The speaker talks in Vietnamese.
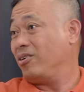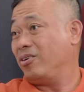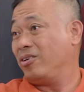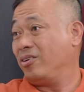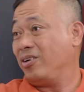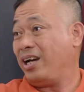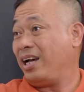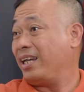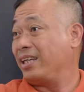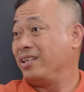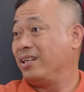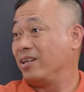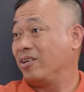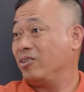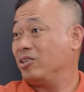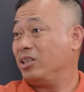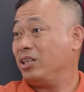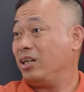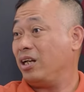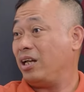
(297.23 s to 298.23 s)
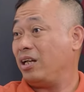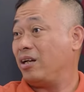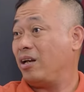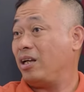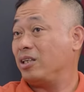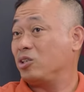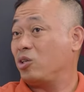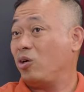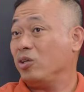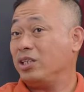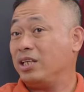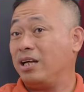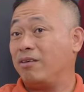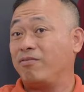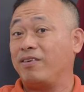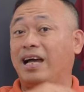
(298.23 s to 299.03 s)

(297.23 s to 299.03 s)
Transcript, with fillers: nó nó ảnh hưởng nó rất là là rõ như nào.